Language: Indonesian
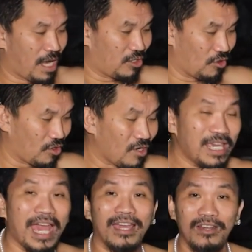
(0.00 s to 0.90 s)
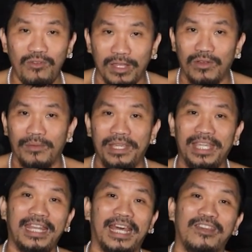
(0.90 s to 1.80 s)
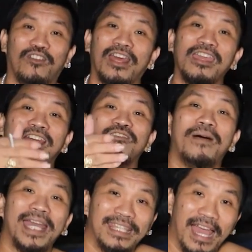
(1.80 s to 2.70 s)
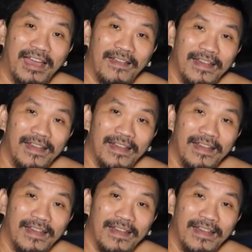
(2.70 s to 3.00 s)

nggak cocok yang kedua juga bisa dari orang yang lu baca